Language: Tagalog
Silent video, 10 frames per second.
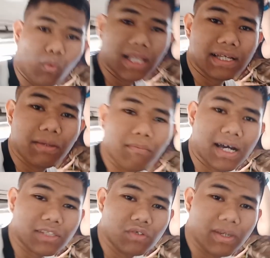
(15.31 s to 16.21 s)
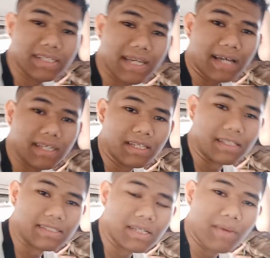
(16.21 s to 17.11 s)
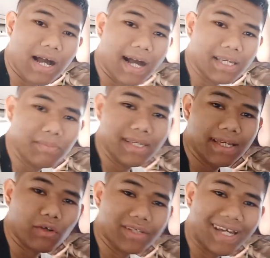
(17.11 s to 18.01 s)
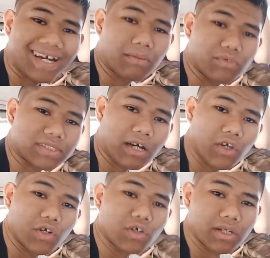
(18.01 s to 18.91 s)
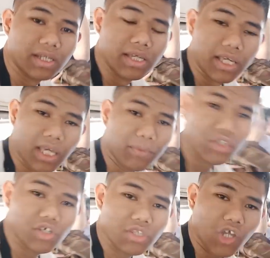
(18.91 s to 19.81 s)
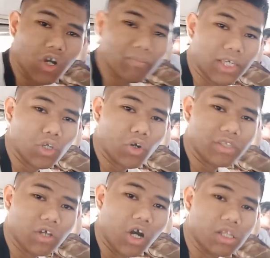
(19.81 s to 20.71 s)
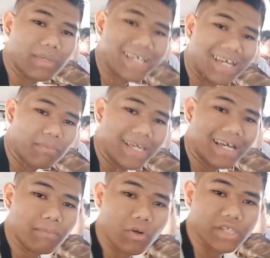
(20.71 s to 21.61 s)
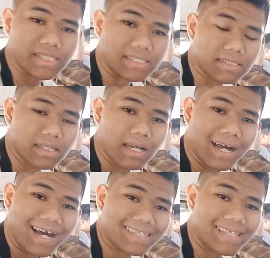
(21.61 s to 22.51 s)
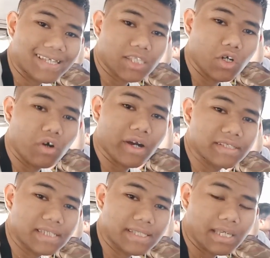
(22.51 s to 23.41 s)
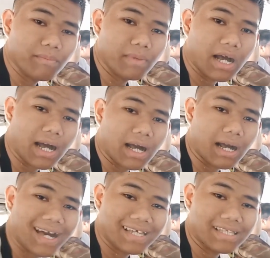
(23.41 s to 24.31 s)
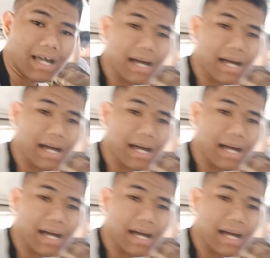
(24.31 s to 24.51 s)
Welcome back to my channel. Sa mga kaibigan ko dyan, kamusta kayo? If you don't know me, you can call me Kaibigang Moises. At nandito ako ngayon sa jeep, uh, karat,